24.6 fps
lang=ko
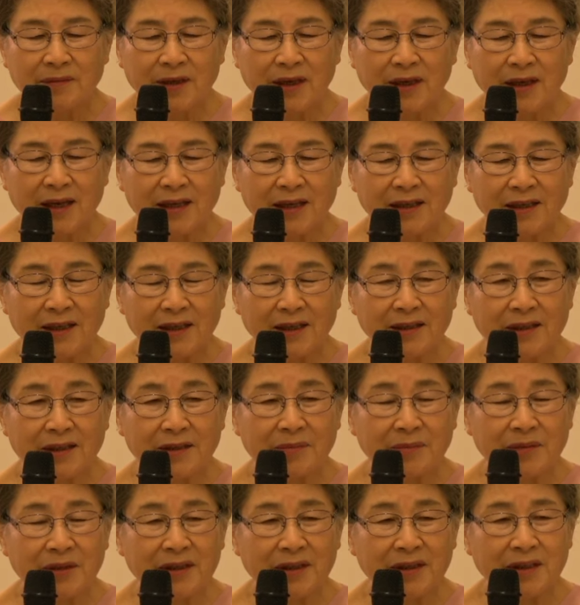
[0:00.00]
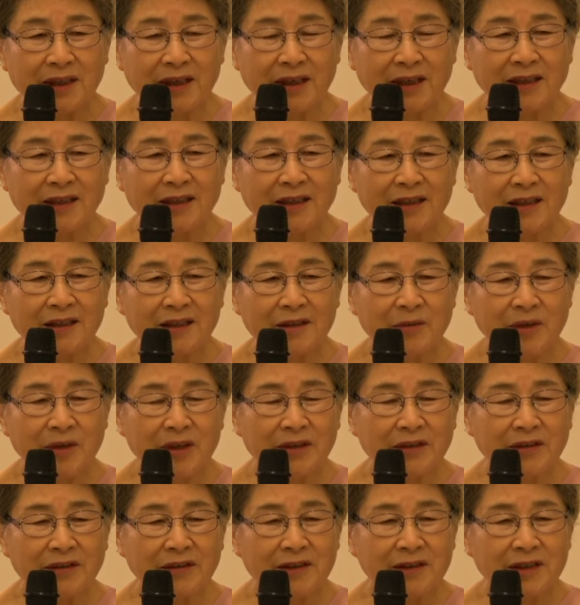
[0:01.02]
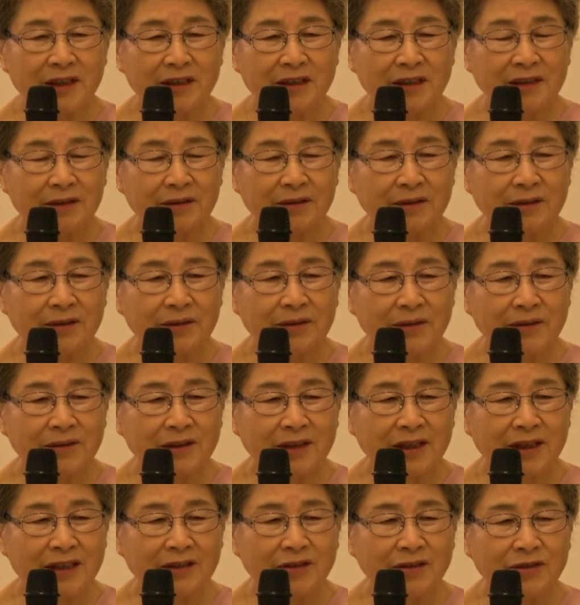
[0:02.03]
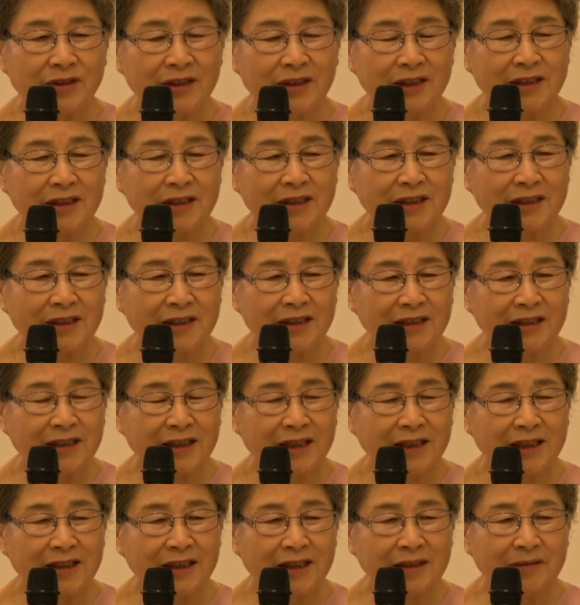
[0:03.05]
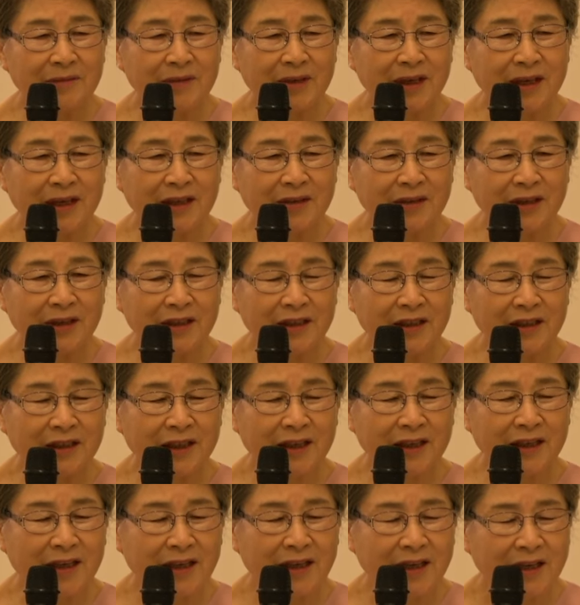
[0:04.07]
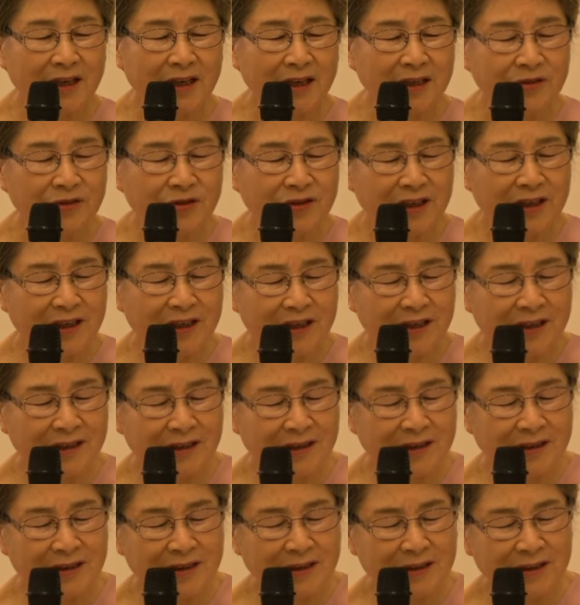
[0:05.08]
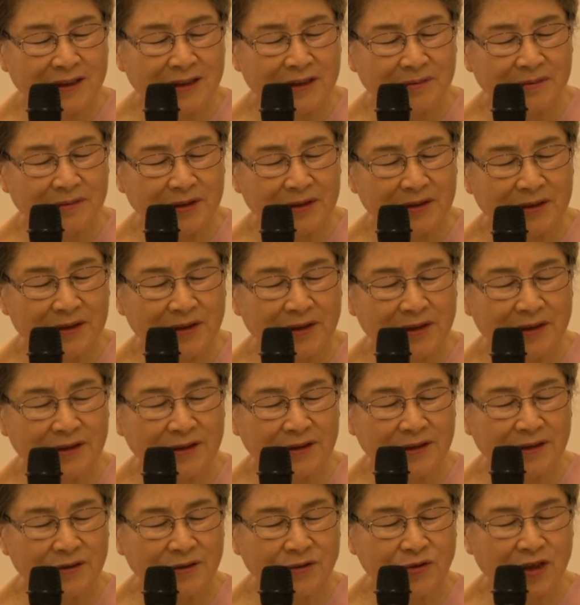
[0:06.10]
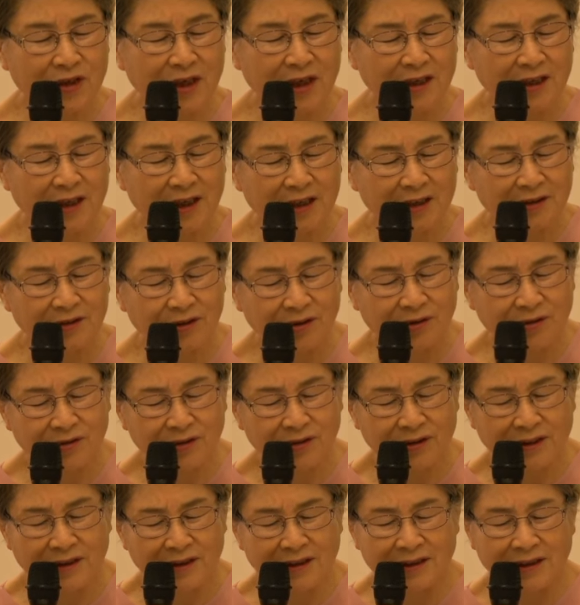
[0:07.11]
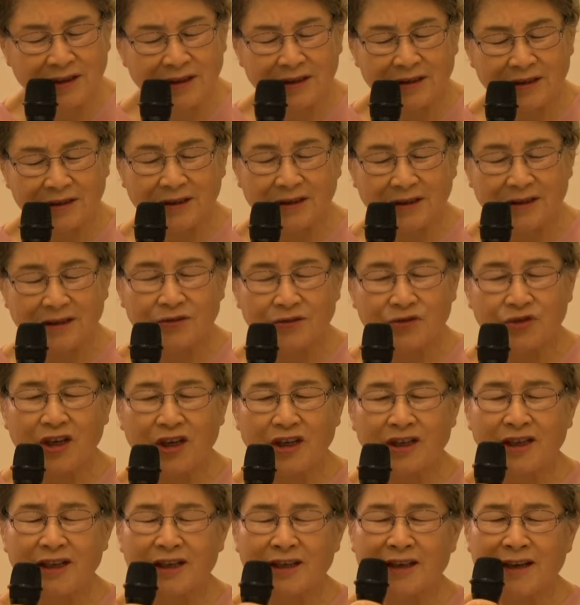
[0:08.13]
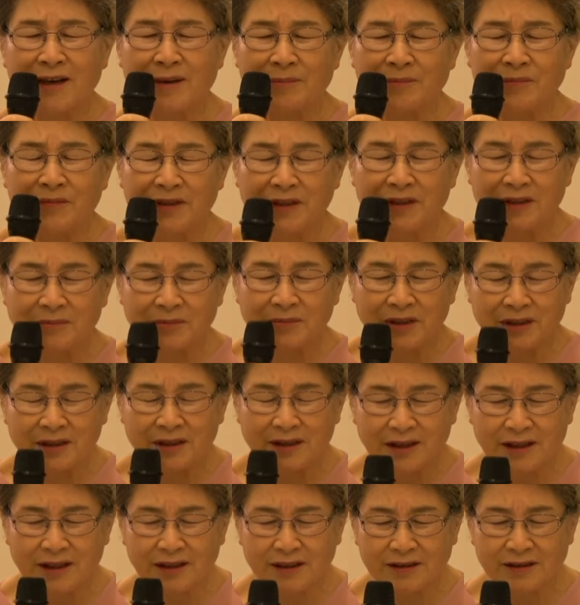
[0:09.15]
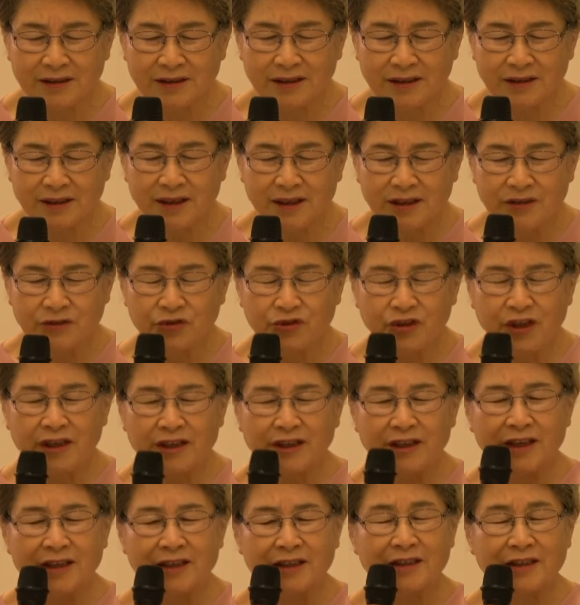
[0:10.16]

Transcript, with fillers: 하나님이 하나님의 형상으로 창조하신 아담 하와에게 죄를 집어넣어서 죄의 독을 넣어서 죄의 감염이 되어서 죄의